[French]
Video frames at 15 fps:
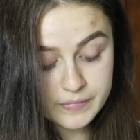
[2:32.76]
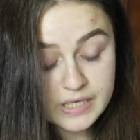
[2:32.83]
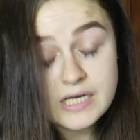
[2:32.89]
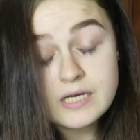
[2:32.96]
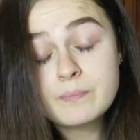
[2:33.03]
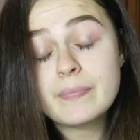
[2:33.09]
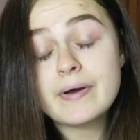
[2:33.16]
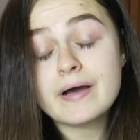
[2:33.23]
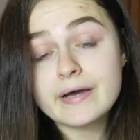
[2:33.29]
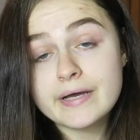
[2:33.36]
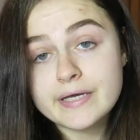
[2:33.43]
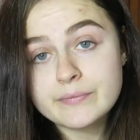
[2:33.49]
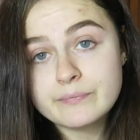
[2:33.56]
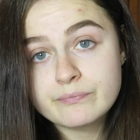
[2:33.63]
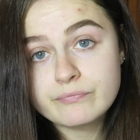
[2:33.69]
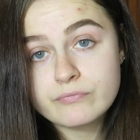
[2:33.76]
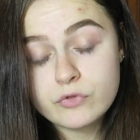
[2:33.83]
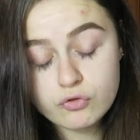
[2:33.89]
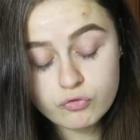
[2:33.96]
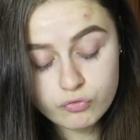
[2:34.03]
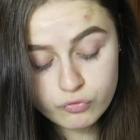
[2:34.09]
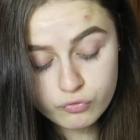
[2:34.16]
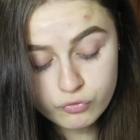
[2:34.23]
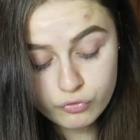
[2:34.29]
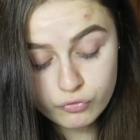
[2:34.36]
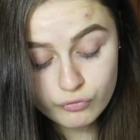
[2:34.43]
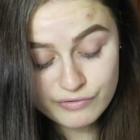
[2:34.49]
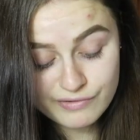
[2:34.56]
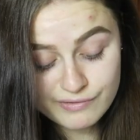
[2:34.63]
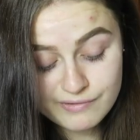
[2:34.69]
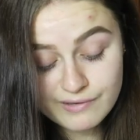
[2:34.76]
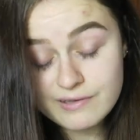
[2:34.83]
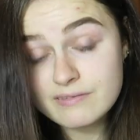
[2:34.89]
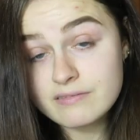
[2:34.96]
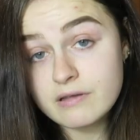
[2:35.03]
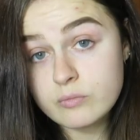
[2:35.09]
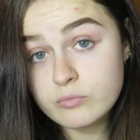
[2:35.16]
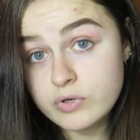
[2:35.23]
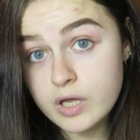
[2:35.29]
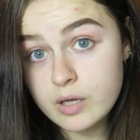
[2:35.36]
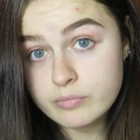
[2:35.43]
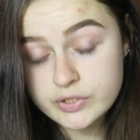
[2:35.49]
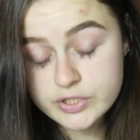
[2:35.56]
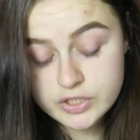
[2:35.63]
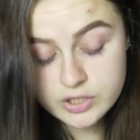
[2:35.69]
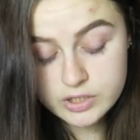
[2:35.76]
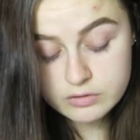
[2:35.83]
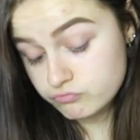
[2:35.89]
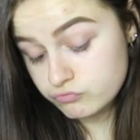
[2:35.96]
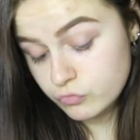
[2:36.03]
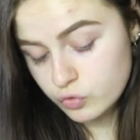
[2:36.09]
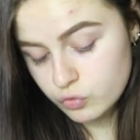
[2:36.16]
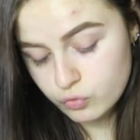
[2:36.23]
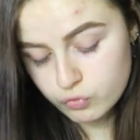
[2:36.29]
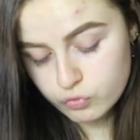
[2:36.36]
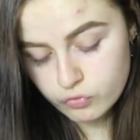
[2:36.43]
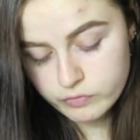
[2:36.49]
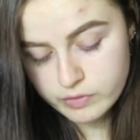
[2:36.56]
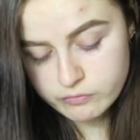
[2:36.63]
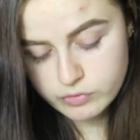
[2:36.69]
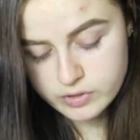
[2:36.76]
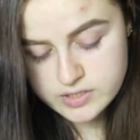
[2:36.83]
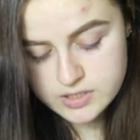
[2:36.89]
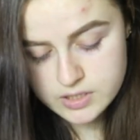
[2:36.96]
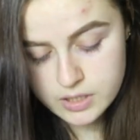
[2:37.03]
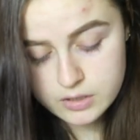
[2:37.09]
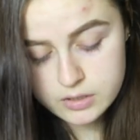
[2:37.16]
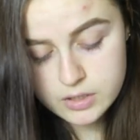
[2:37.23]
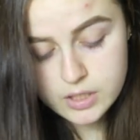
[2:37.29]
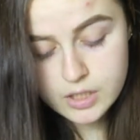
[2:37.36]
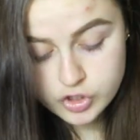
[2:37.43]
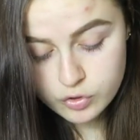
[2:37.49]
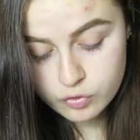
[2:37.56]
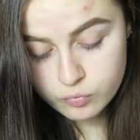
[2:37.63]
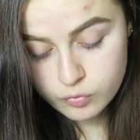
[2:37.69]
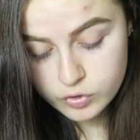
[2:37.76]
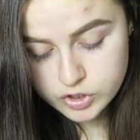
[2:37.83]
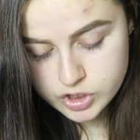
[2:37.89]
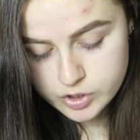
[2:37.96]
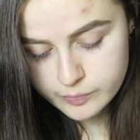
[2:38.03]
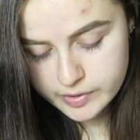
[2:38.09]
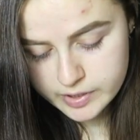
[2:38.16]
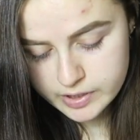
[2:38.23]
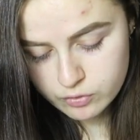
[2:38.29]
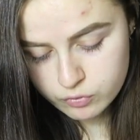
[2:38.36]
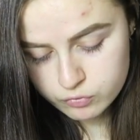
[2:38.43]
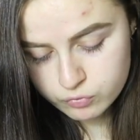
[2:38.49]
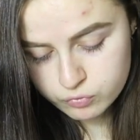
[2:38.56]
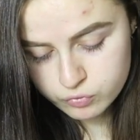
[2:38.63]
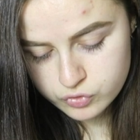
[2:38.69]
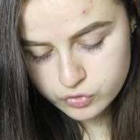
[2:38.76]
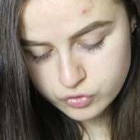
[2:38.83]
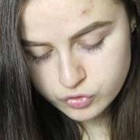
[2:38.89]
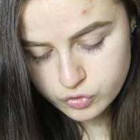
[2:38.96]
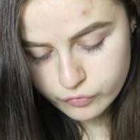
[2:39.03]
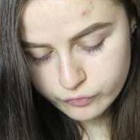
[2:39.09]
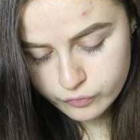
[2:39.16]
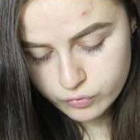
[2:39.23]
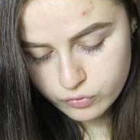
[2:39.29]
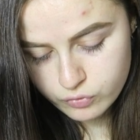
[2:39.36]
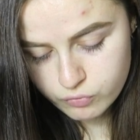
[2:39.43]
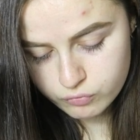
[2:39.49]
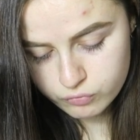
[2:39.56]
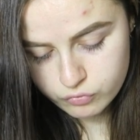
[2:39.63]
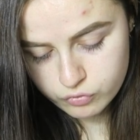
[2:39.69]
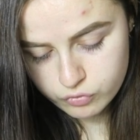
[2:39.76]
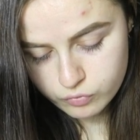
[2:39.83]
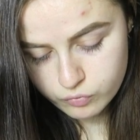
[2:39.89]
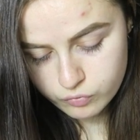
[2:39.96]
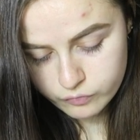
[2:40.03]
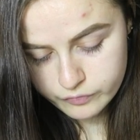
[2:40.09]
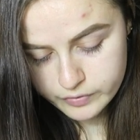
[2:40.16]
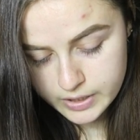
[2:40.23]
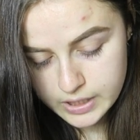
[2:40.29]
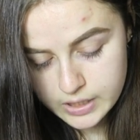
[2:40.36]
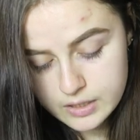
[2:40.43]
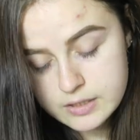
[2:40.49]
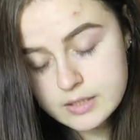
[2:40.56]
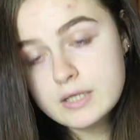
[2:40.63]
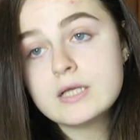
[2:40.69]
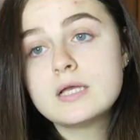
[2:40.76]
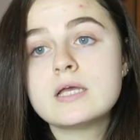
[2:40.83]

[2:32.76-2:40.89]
Il paraît que euh, c'est très simple à appliquer. Donc on va voir ça. J'ai au moins j'ai pas 40 couches de cheveux, donc on verra.